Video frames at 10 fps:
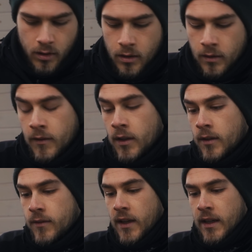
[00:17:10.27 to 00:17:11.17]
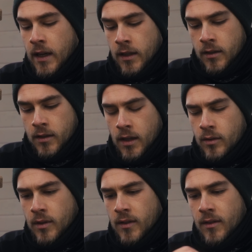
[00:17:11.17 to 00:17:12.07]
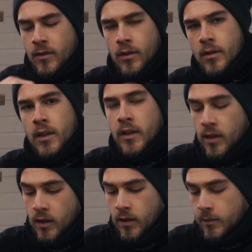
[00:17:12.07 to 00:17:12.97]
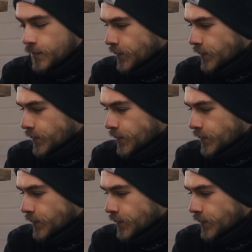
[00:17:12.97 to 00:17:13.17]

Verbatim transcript: irgendwie verkanten kann und dass das ordentlich sitzt.